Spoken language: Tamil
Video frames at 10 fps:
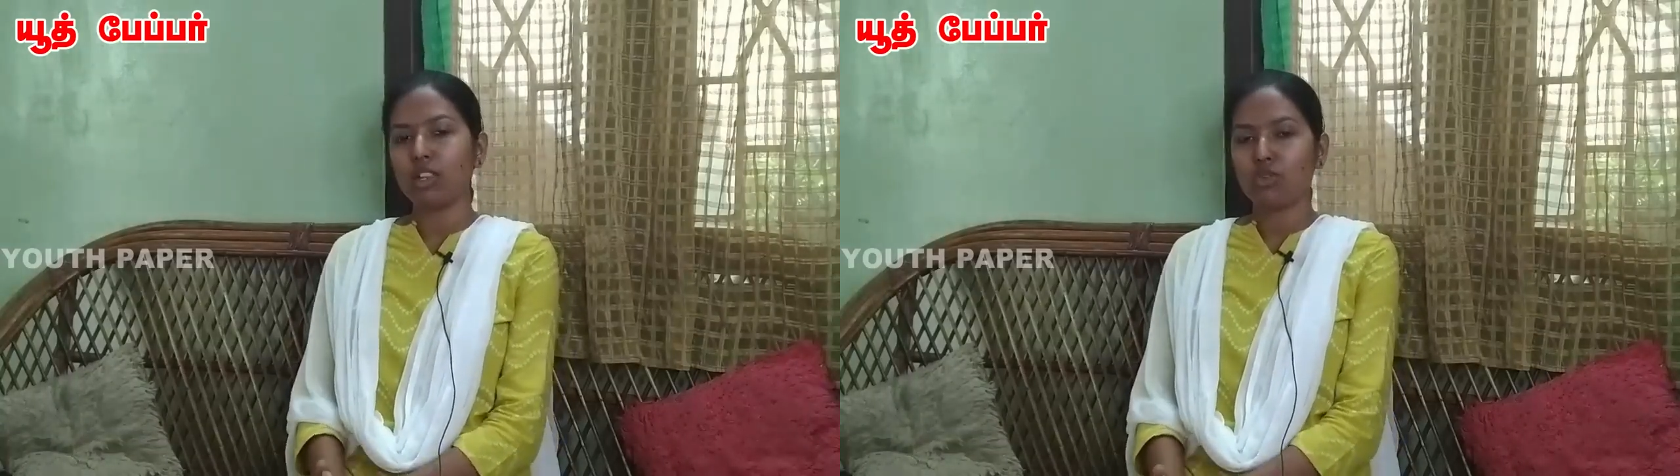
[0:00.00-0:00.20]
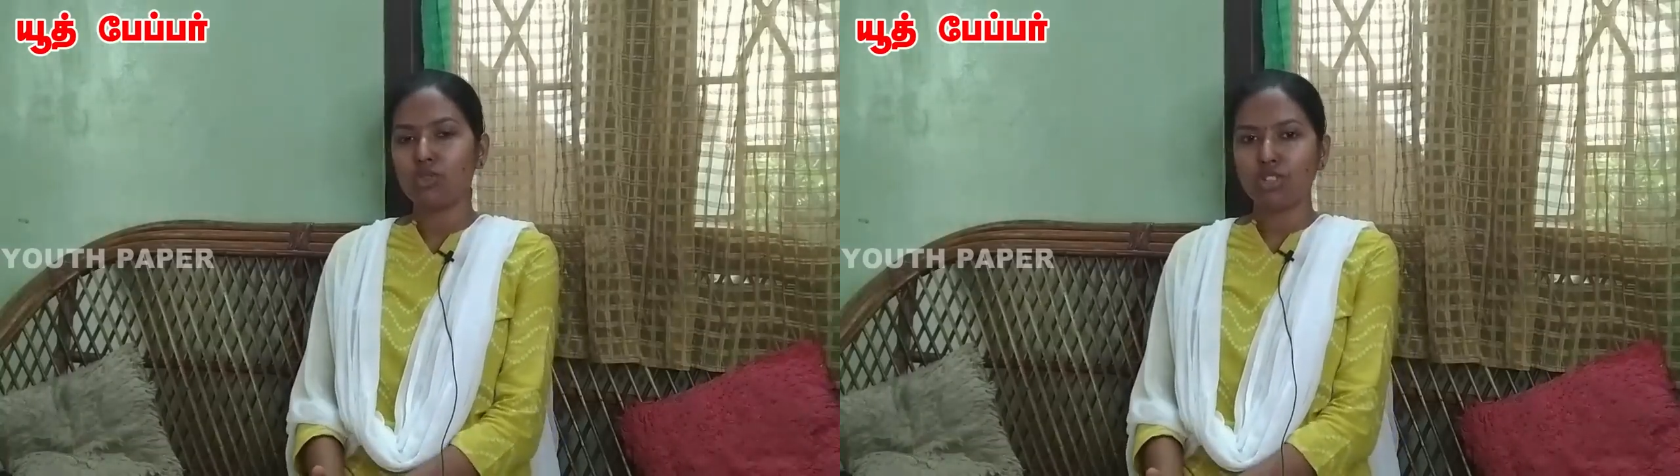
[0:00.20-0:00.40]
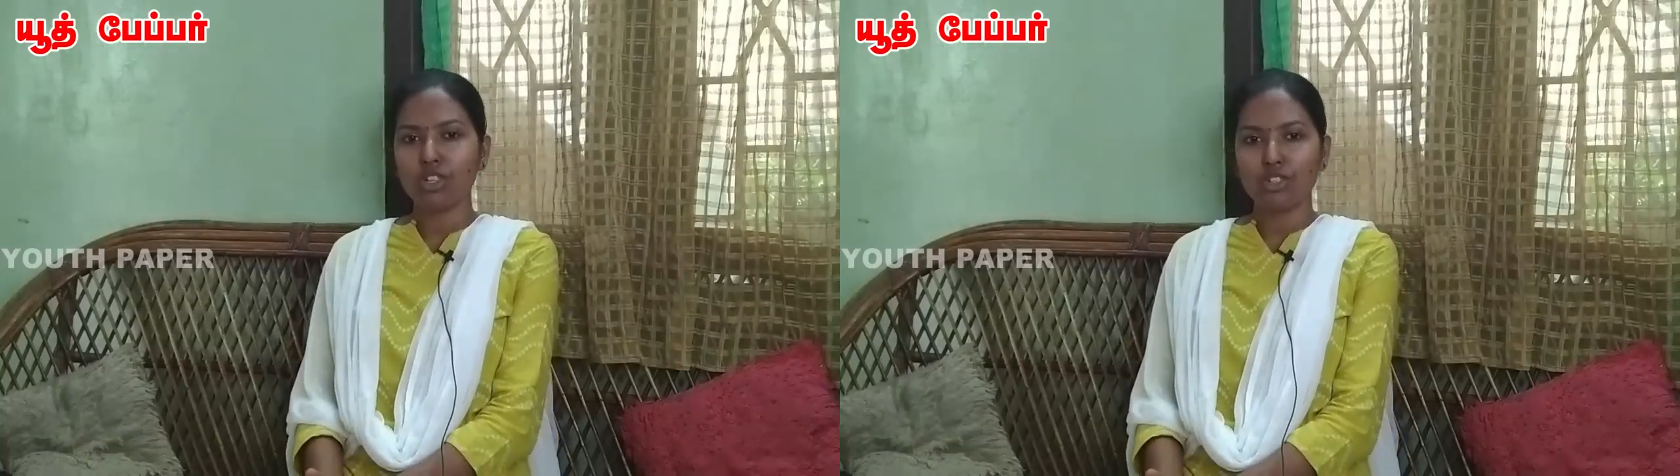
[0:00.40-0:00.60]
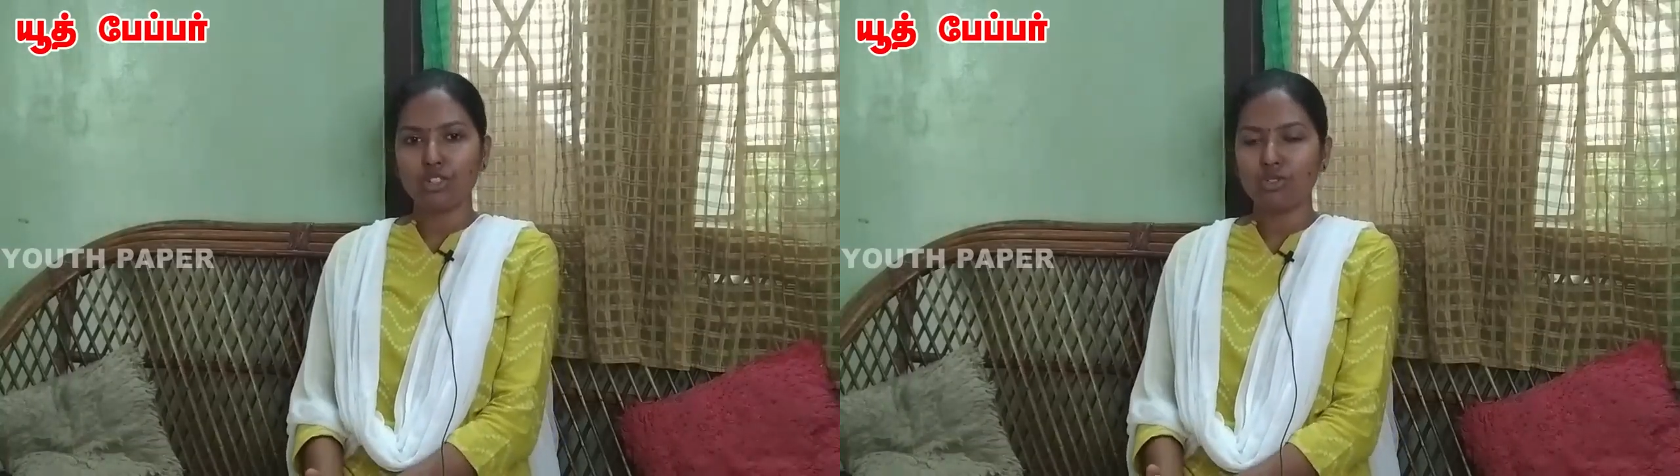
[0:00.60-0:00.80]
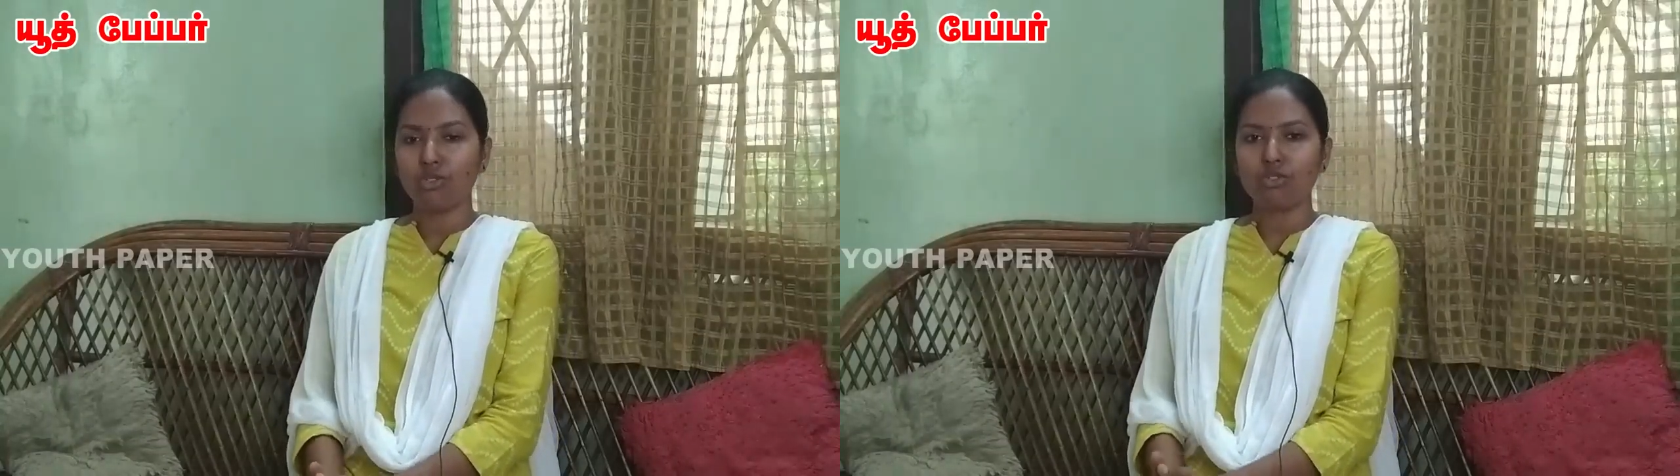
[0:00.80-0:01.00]
எந்த கோச்சிங்
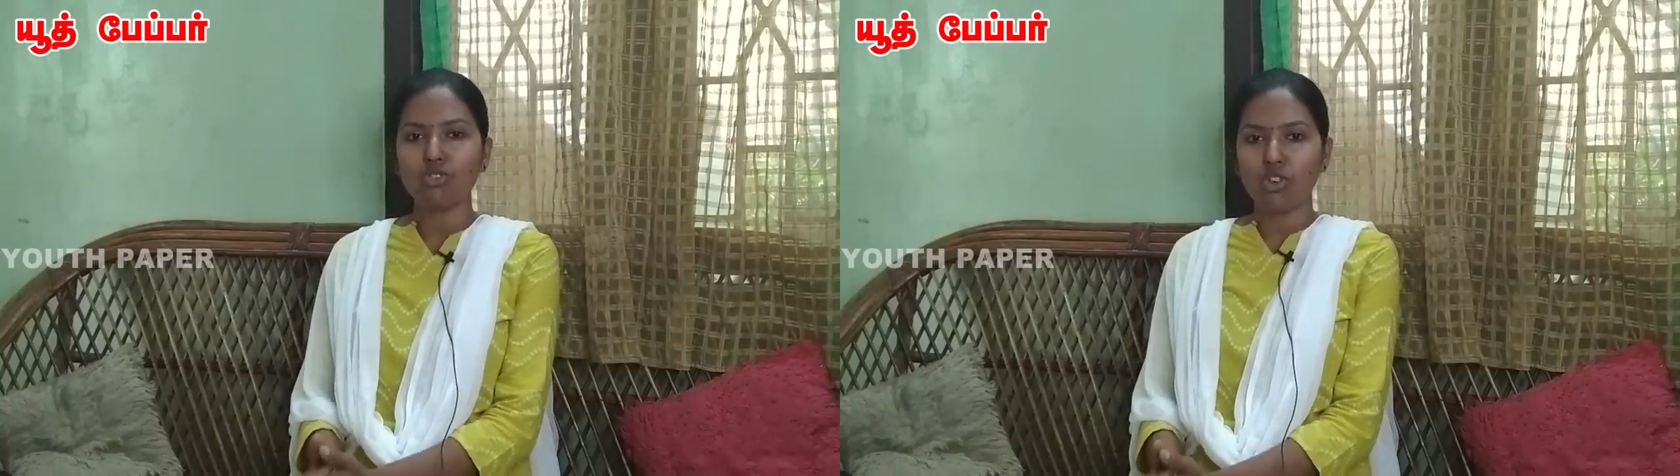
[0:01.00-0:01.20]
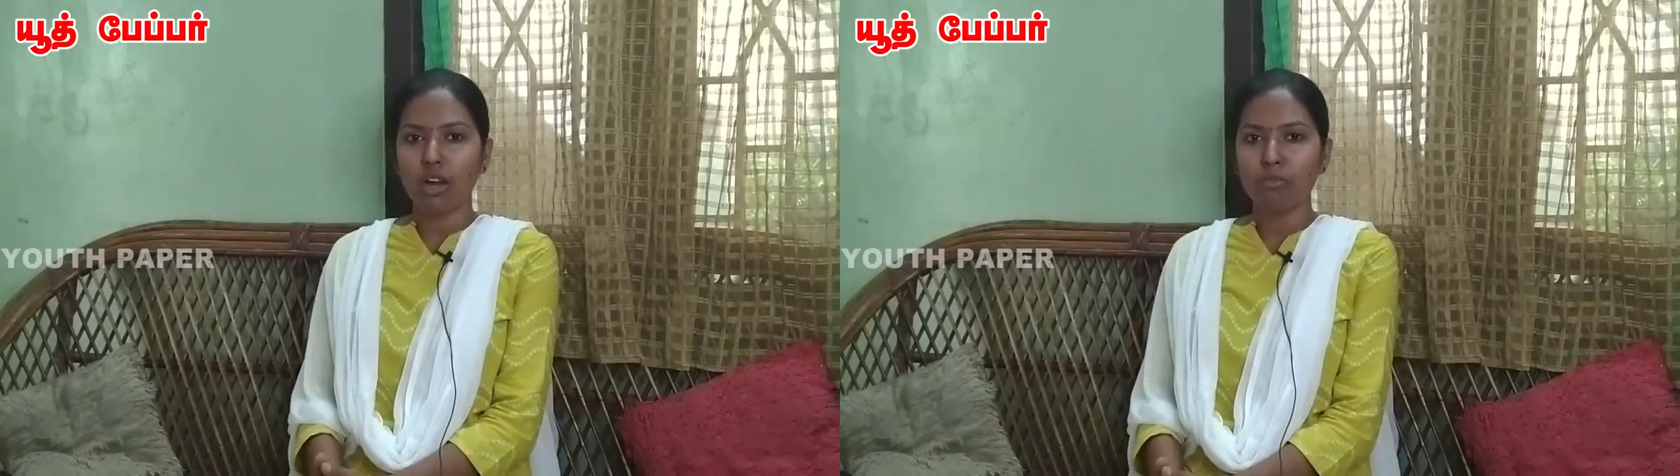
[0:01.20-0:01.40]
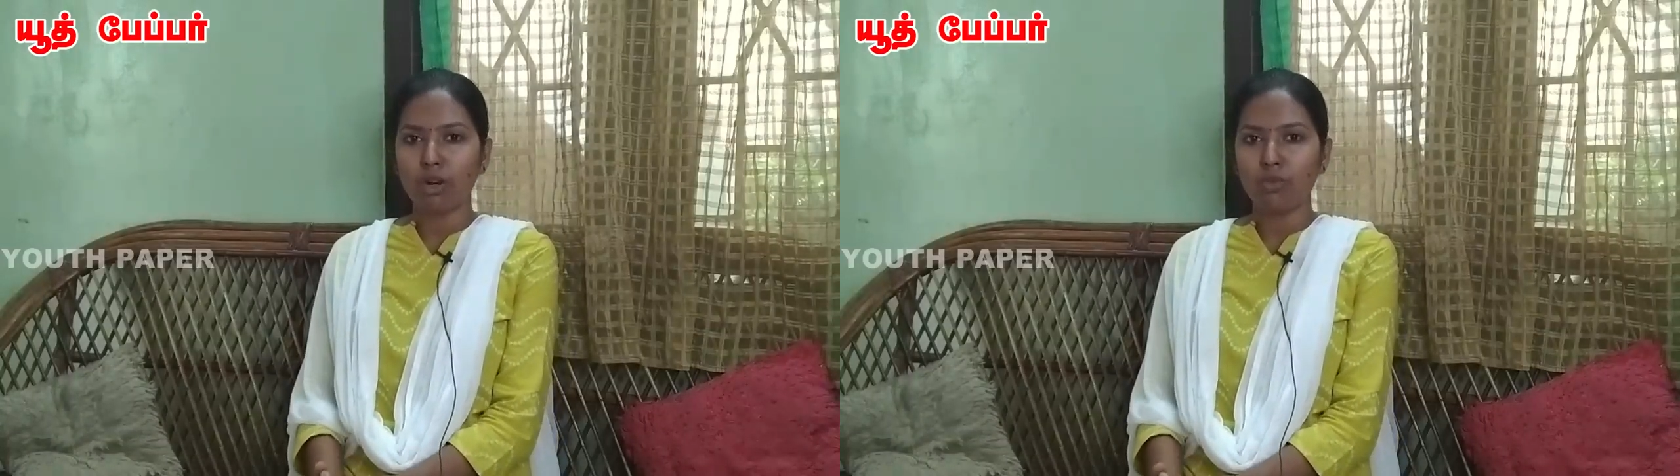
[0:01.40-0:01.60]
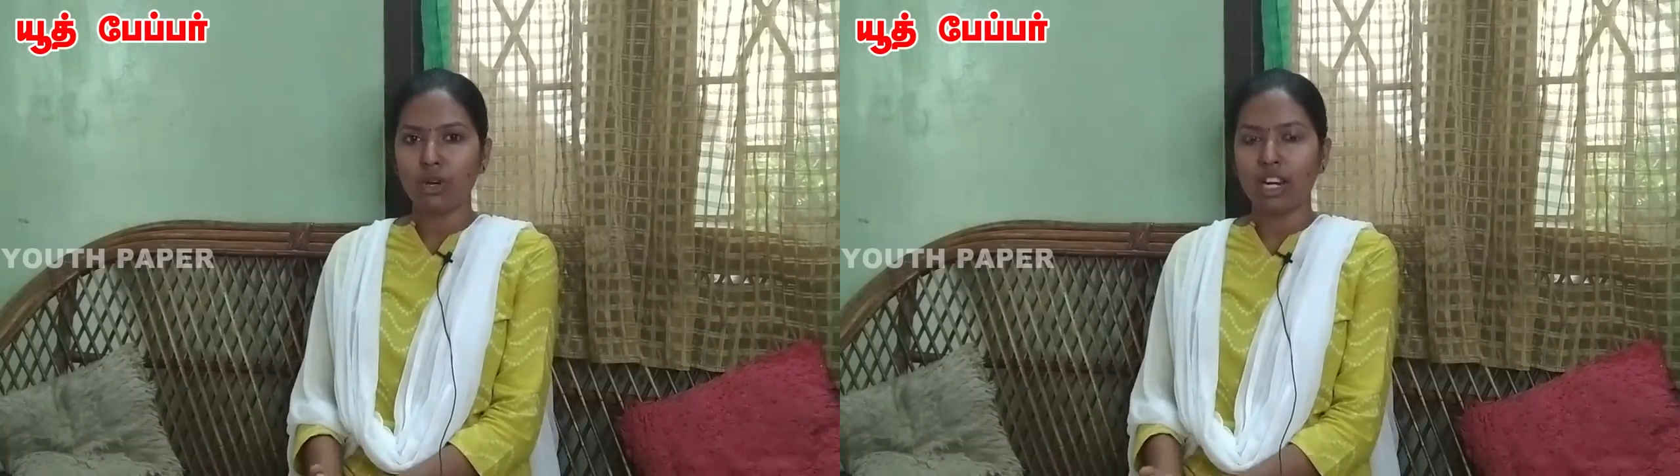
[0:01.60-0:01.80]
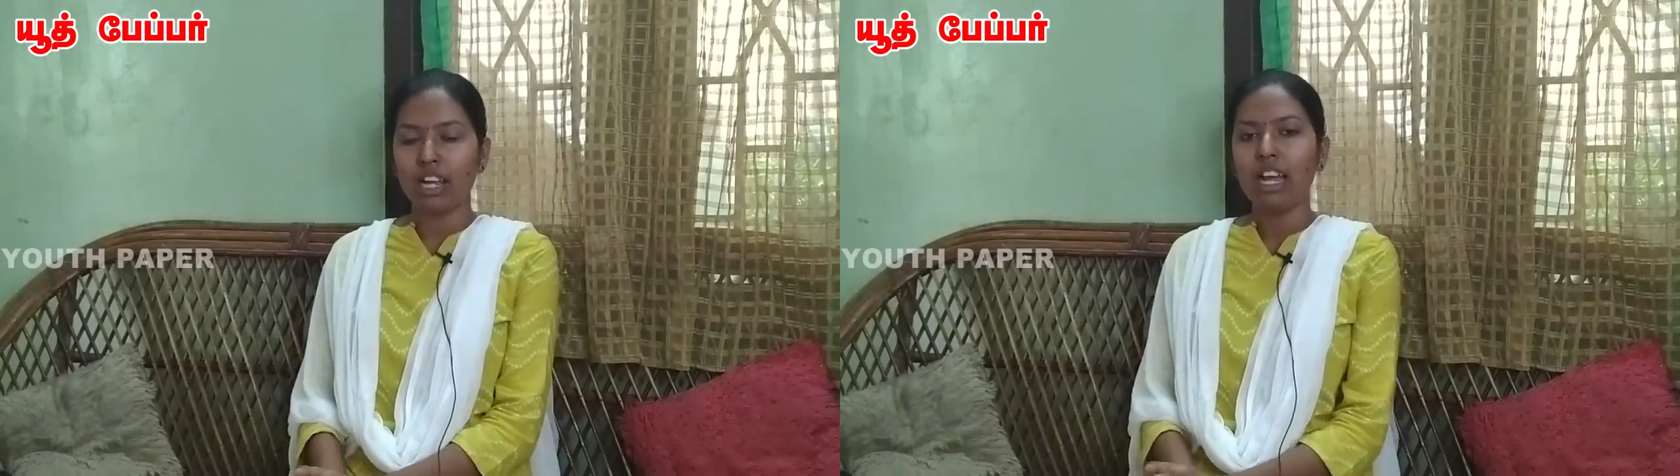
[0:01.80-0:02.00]
இன்ஸ்டியூட்டும் ஜாயின் பண்ண
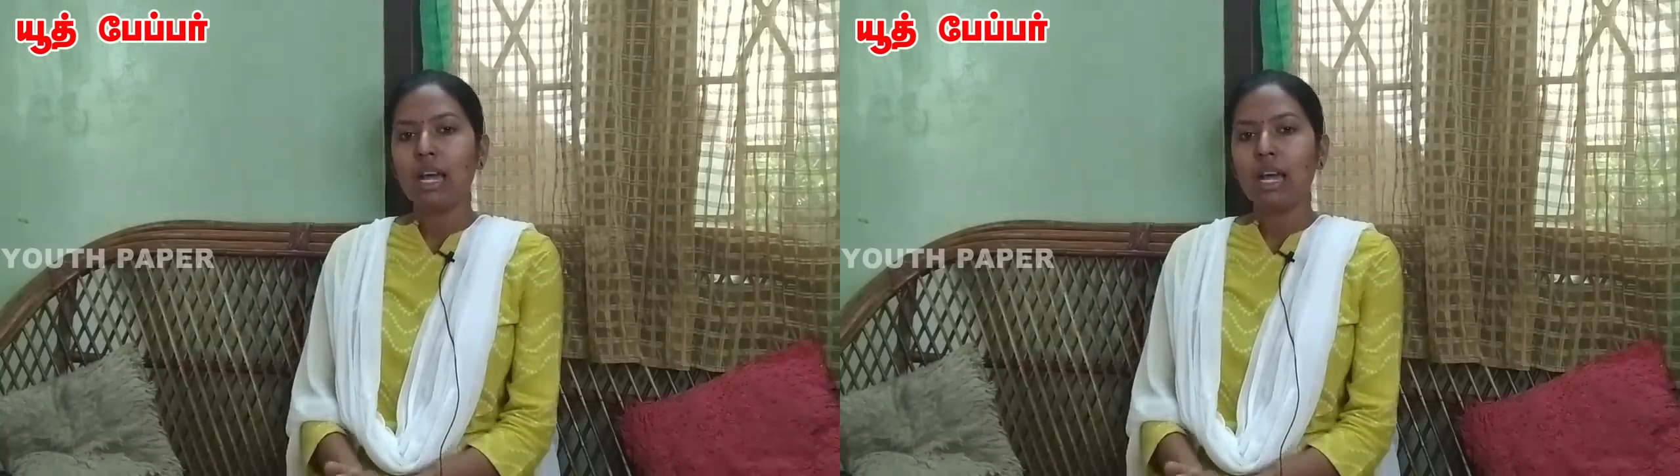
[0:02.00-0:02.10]
முடியல